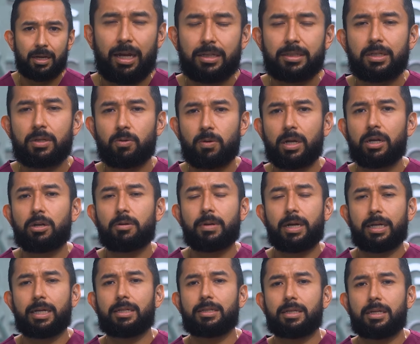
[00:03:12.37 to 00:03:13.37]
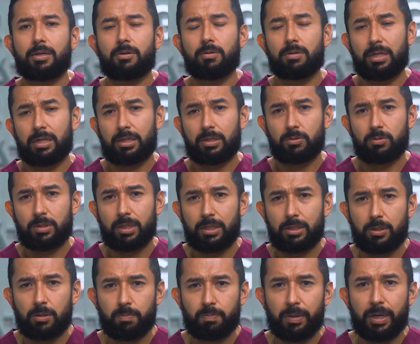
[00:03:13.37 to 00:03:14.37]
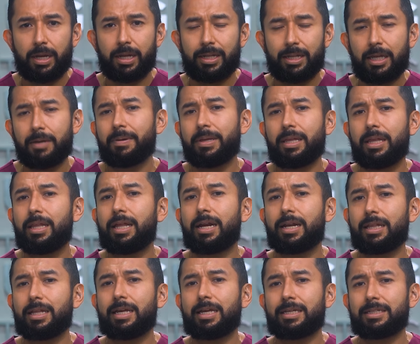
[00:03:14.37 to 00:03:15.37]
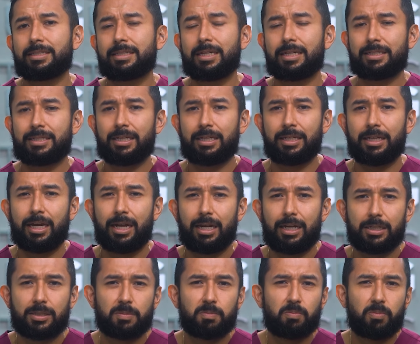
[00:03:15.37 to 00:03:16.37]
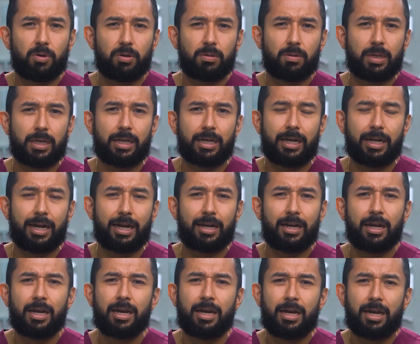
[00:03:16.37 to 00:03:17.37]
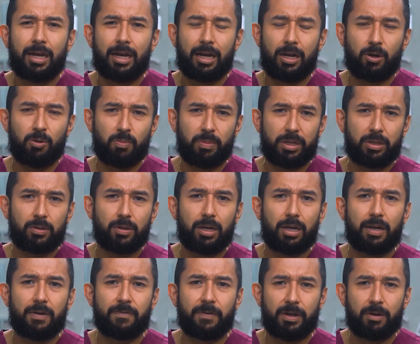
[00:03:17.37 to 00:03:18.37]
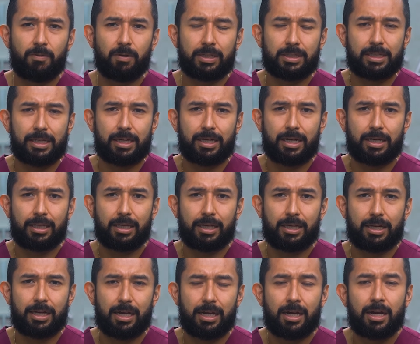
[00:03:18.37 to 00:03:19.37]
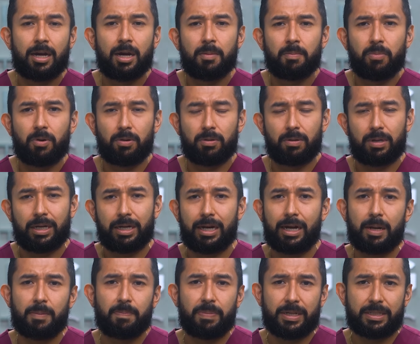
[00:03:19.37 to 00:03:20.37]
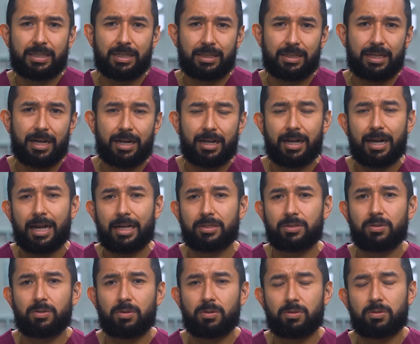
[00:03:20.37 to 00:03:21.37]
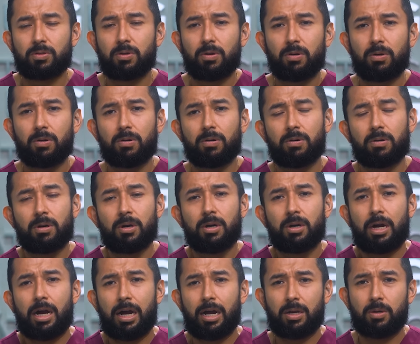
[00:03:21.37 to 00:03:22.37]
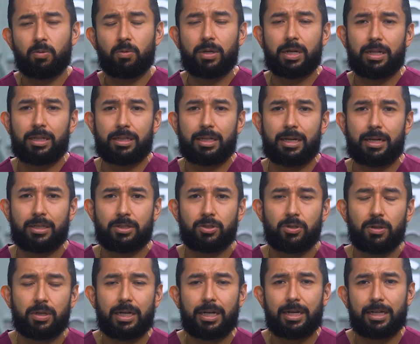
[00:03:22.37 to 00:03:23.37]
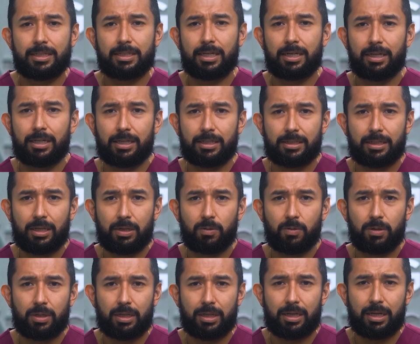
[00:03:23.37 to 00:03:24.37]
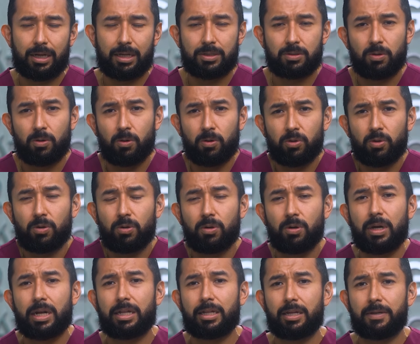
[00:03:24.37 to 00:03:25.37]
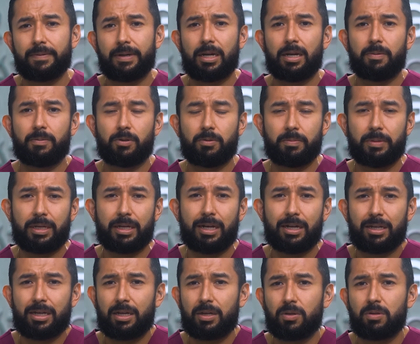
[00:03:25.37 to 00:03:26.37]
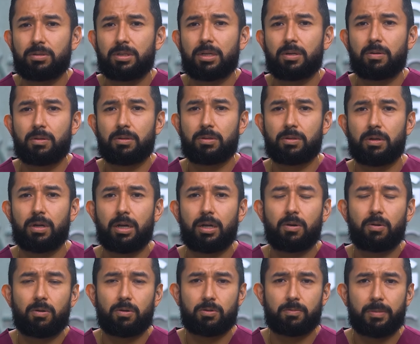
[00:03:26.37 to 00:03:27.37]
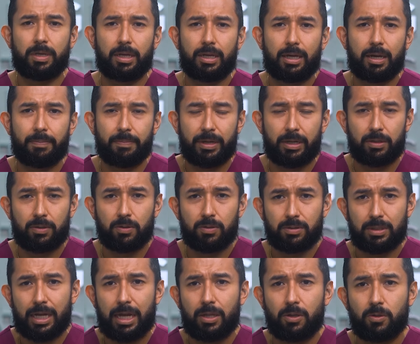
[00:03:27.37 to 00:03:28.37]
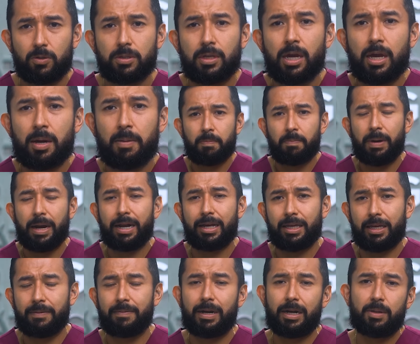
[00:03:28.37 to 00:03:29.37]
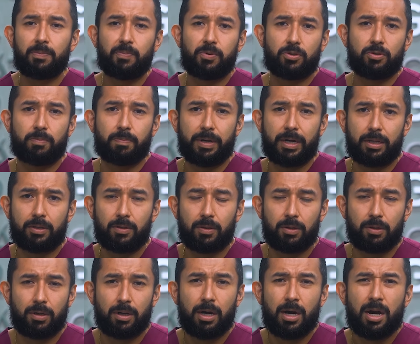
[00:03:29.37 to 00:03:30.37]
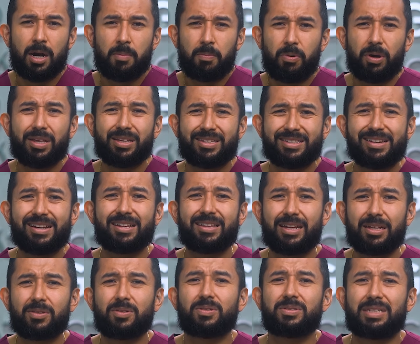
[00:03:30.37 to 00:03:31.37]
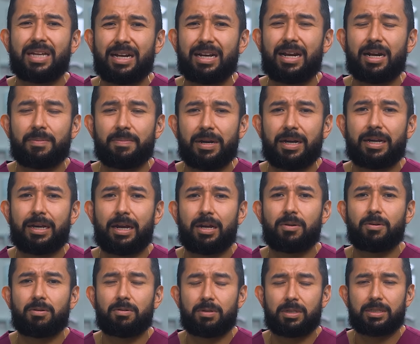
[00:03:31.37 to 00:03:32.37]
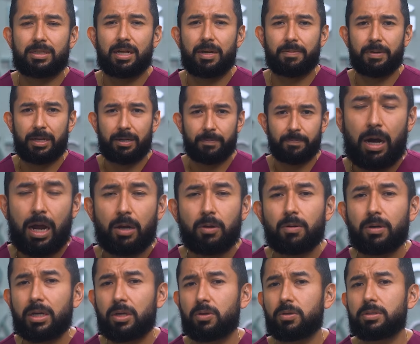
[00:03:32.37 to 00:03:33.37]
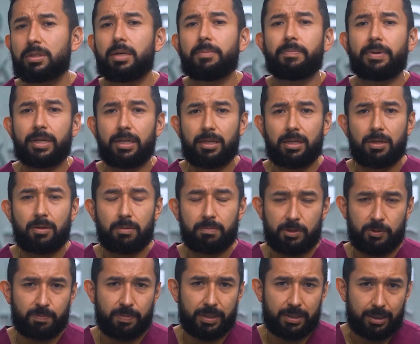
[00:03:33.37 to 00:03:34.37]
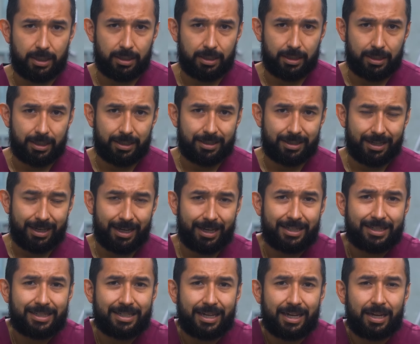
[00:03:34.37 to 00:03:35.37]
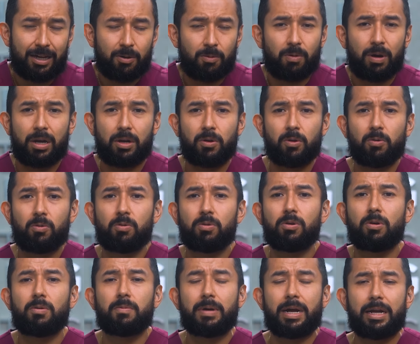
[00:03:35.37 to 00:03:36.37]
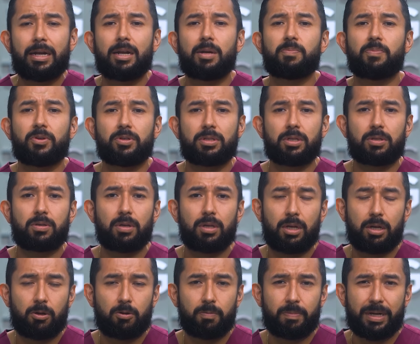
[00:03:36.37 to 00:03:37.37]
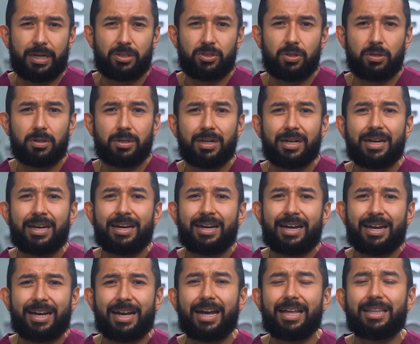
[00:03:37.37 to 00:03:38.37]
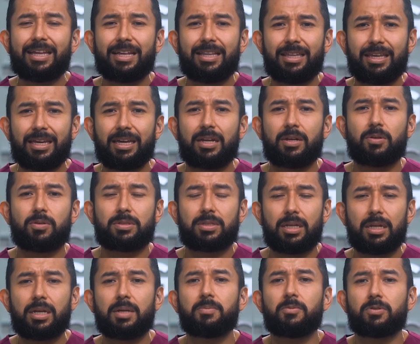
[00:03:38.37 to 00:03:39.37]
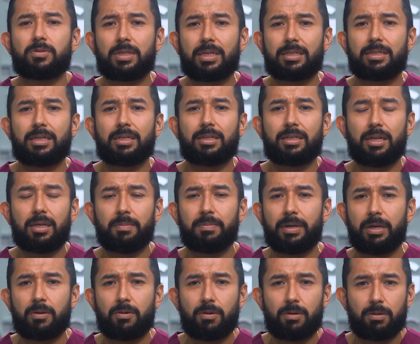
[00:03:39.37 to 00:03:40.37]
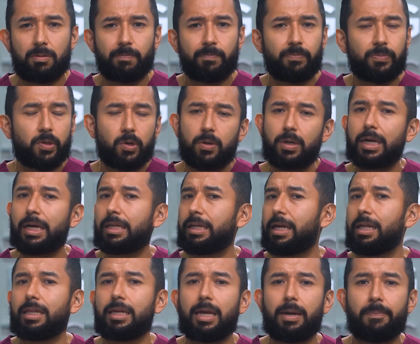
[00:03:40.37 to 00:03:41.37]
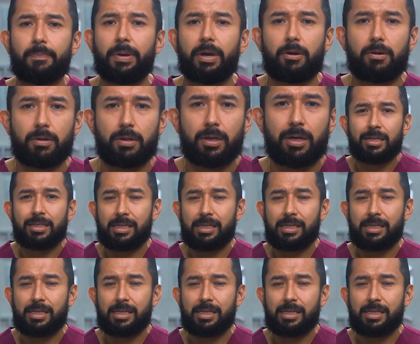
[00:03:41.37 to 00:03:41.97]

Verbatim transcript: El cirujano bariatra con el que usted se opere debe de darle estas señales. Por lo general, el aumento de la frecuencia cardíaca, por lo general presentar gastos o alguna alteración en las heridas quirúrgicas o dolor a nivel abdominal que no se controle con los medicamentos dados para llevar el posoperatorio pueden ser datos de alarma que algo no está bien. Algo que yo siempre le digo a mis pacientes es que cuando uno va en el proceso de recuperación, cada día nos tenemos que sentir mejor, no cada día peor.